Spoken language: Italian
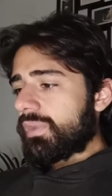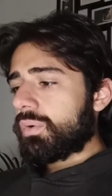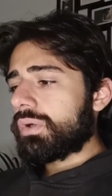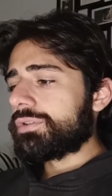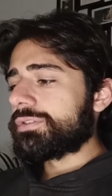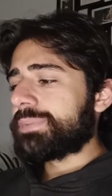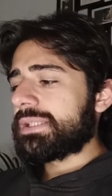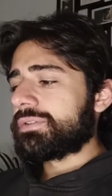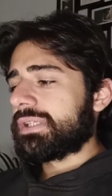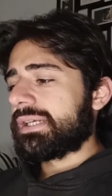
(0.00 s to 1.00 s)
Quando Ogni
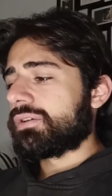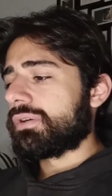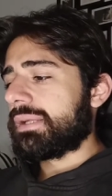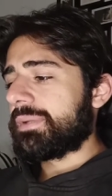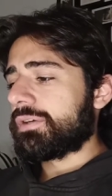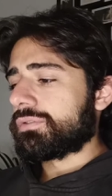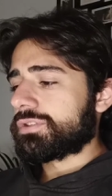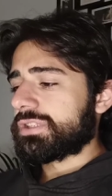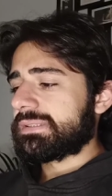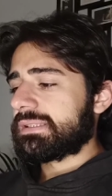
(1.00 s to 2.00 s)
rispetto che con l'amico non
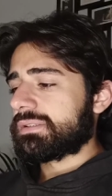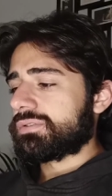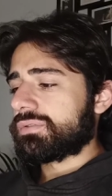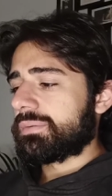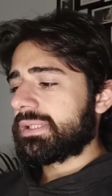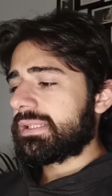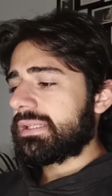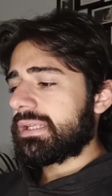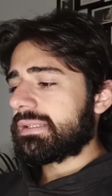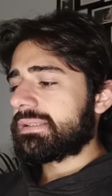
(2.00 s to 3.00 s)
c'è stato assolutamente
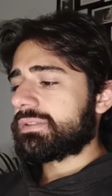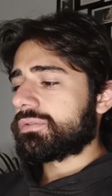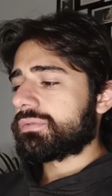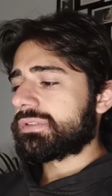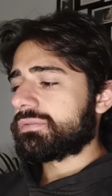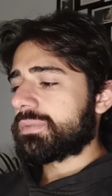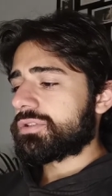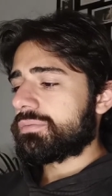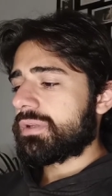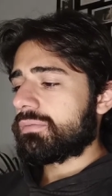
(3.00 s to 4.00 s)
niente se non questo
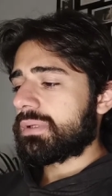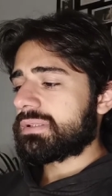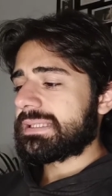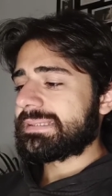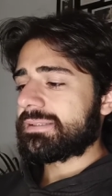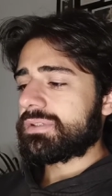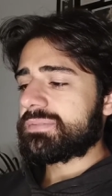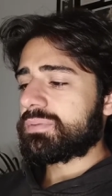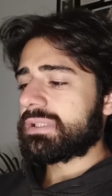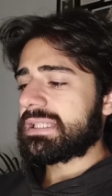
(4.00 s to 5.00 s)
bacio che mi ha rubato senza
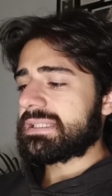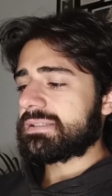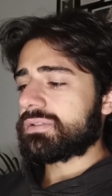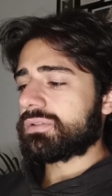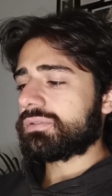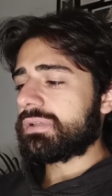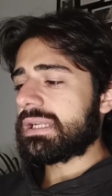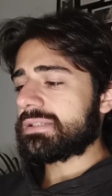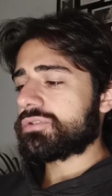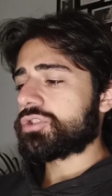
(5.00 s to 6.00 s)
corrispondenza, storto il
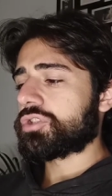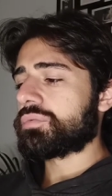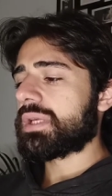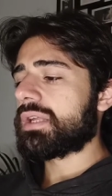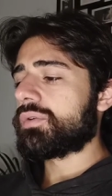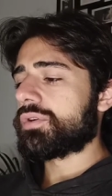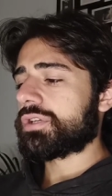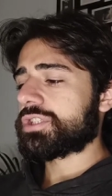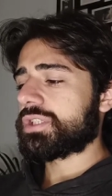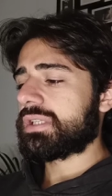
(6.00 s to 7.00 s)
naso dicendomi che lui non
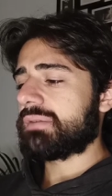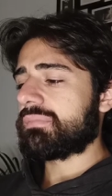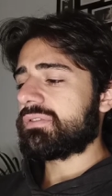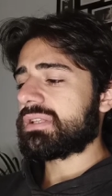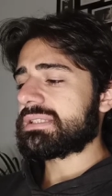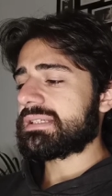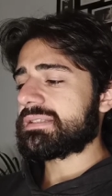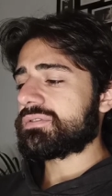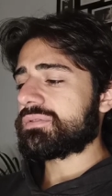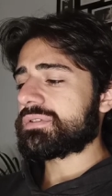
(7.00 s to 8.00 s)
accetterebbe di
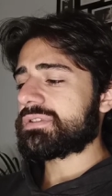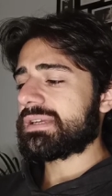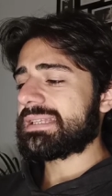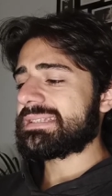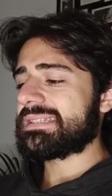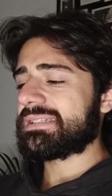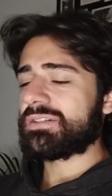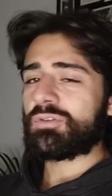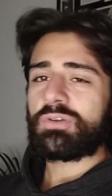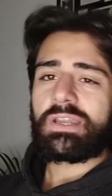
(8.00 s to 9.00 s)
fidanzarsi a una persona che è
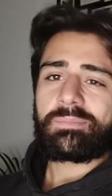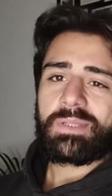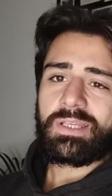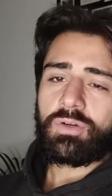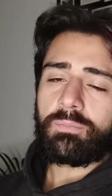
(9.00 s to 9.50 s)
stata con l'amico.